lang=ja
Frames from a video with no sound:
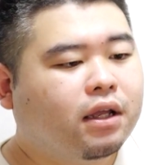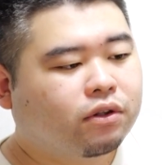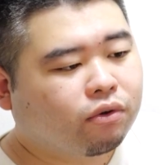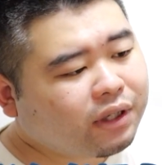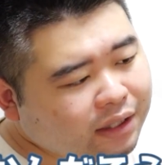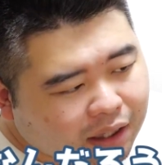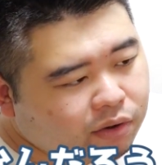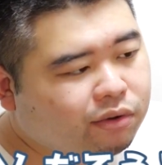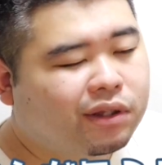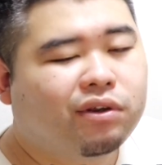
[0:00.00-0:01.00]
どうなんだ
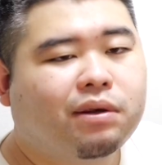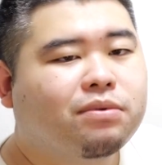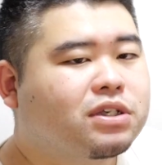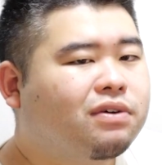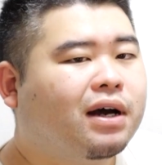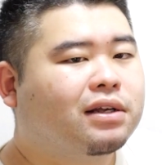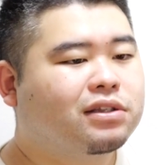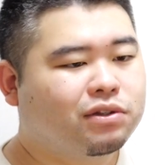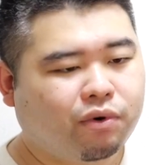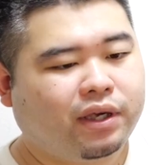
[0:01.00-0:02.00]
ろうっていう気持ちは
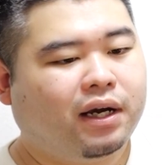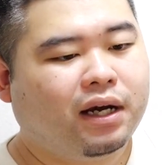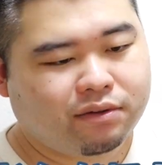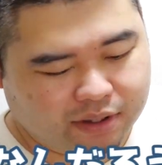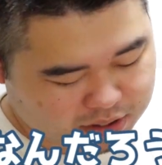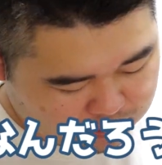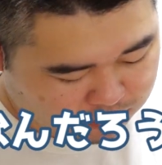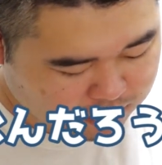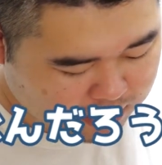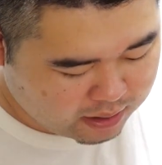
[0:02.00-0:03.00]
すごいあるんですよ。
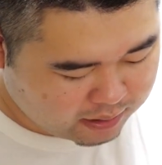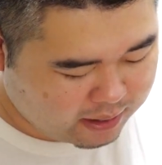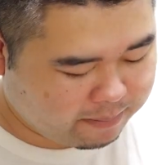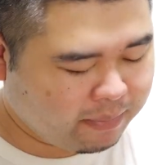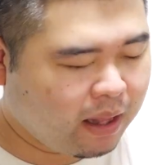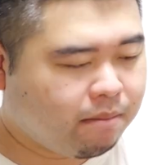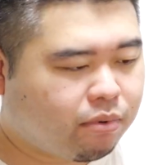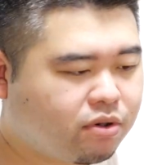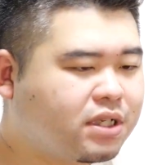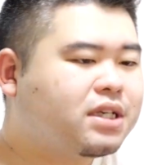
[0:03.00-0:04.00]
で、僕